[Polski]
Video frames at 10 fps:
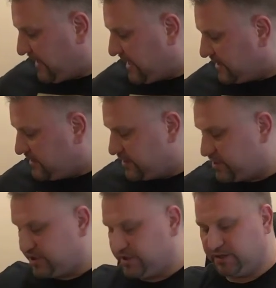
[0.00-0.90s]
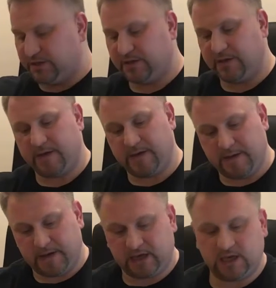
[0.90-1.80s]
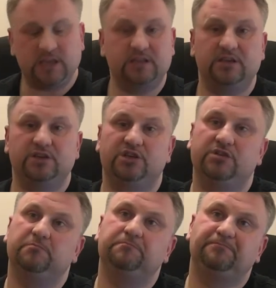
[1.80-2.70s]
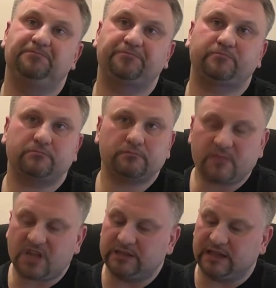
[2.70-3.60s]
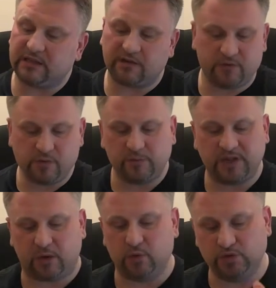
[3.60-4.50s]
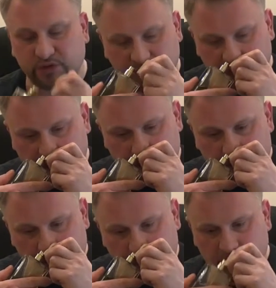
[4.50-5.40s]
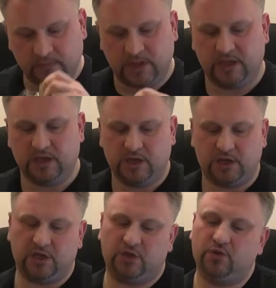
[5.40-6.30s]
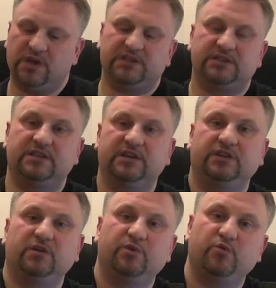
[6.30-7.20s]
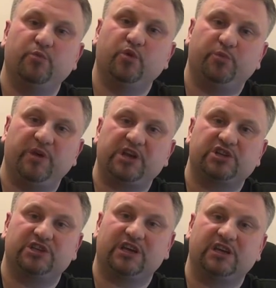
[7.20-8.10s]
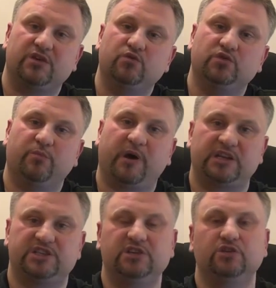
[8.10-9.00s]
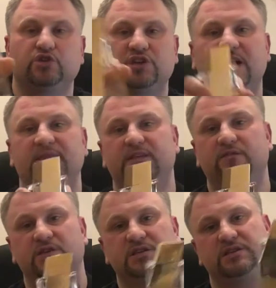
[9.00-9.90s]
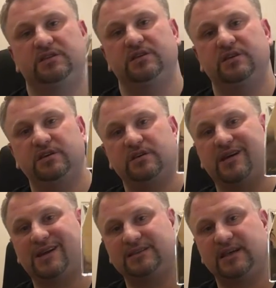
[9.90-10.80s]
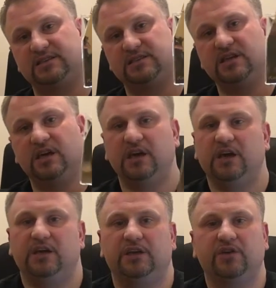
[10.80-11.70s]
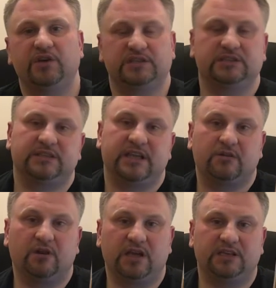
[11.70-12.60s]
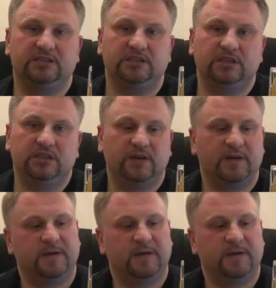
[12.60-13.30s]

Kiedyś, e, kiedyś natrafiłem na ud i tu jest, to był mój pierwszy taki ud bardziej noszalny, to jest e, Rasasi i to jest z tej kolekcji